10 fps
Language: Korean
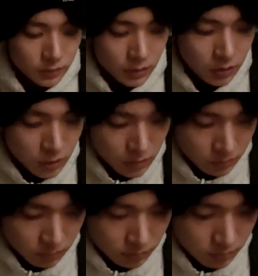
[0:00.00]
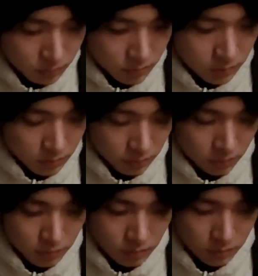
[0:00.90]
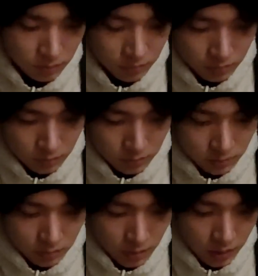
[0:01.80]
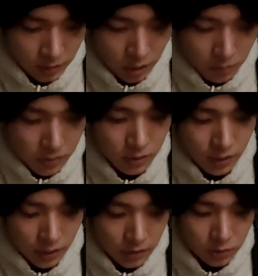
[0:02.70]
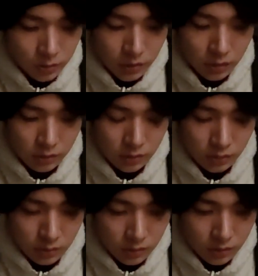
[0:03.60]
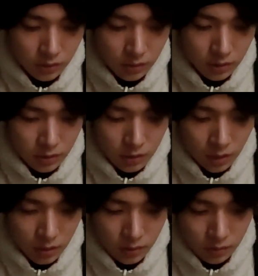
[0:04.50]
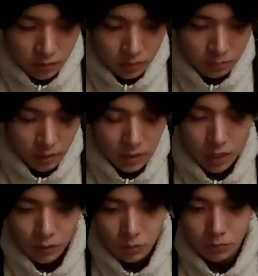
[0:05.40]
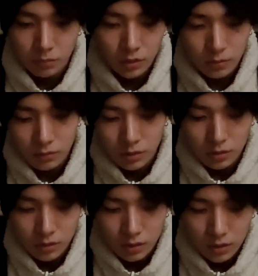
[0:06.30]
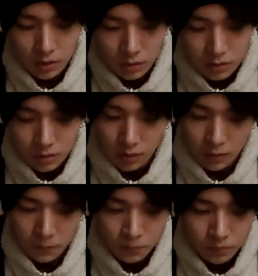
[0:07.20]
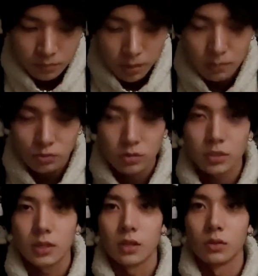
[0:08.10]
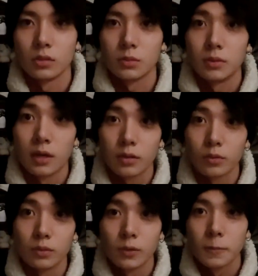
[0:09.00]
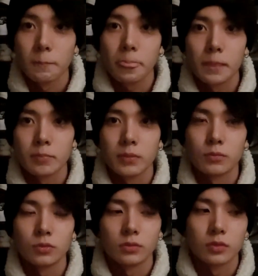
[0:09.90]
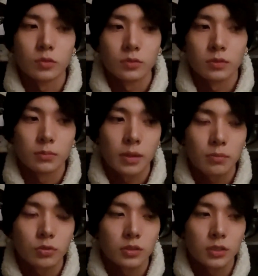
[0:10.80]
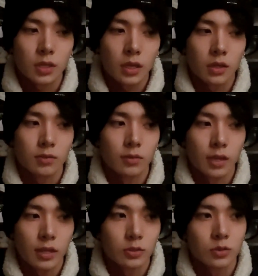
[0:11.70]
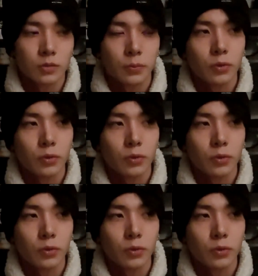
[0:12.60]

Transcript: 사실 그 내가 데뷔를 하기 전에는 어, 많은 아이돌 선배님들이 이제 팬분들에 대한 언급을 하고 팬분들 팬분들께 그런 애정을